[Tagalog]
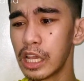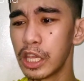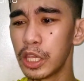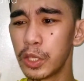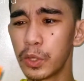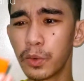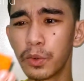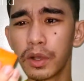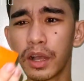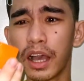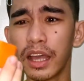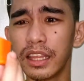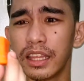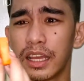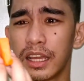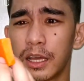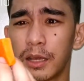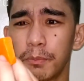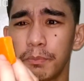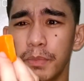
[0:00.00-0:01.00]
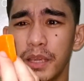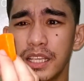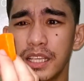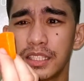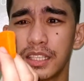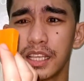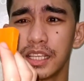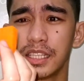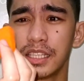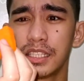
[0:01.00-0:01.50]
yung kada
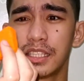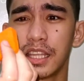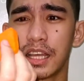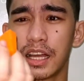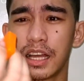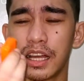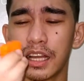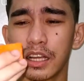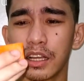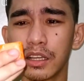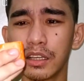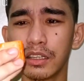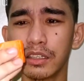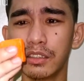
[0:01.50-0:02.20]
pieces ng